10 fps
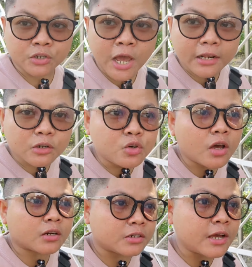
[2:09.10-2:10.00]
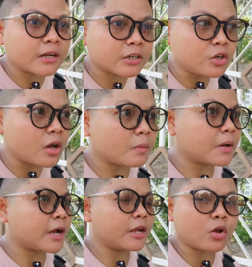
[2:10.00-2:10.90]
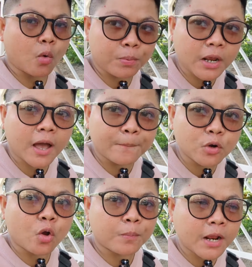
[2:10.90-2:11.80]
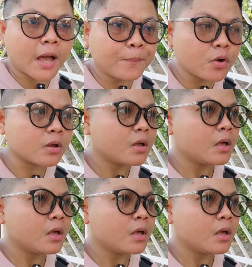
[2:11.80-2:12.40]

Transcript: gedor gedor gedor gedor gabruk gabruk gabruk gobrek gobruk